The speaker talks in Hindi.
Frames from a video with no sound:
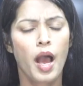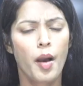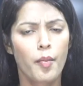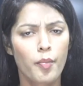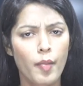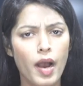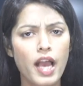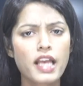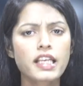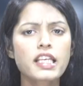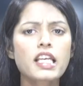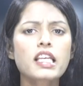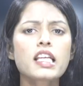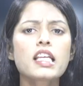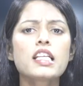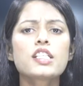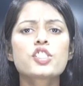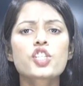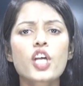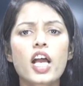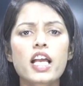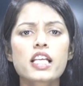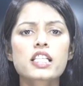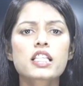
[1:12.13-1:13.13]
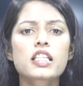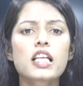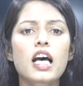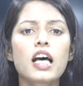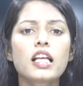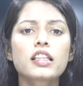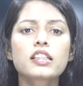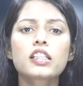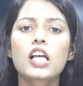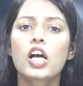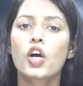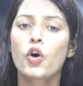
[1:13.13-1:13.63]
मायके की
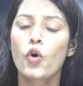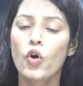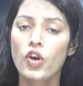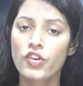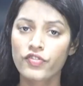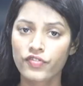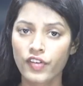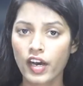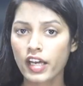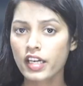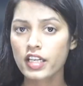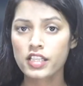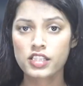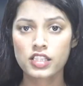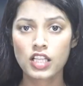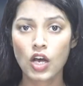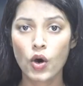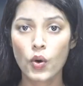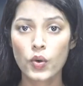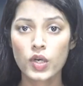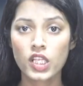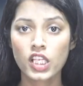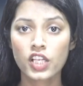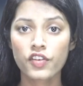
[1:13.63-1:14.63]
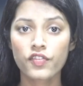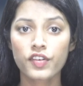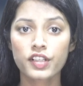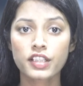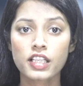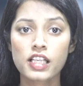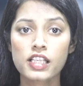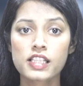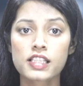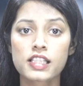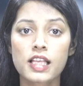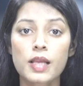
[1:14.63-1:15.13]
जायदाद का कोई वारिस न होने की
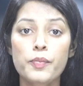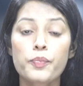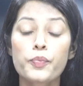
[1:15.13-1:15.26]
वजह से